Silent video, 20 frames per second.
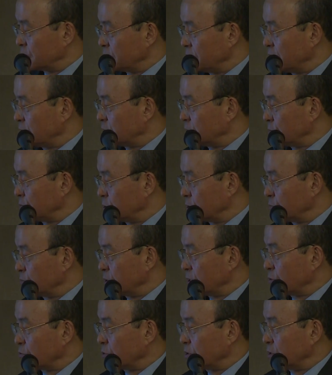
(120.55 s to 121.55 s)

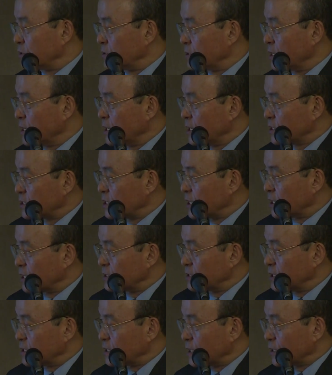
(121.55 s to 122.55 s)
네이티비즘이라고 그러고 이런 세 가지의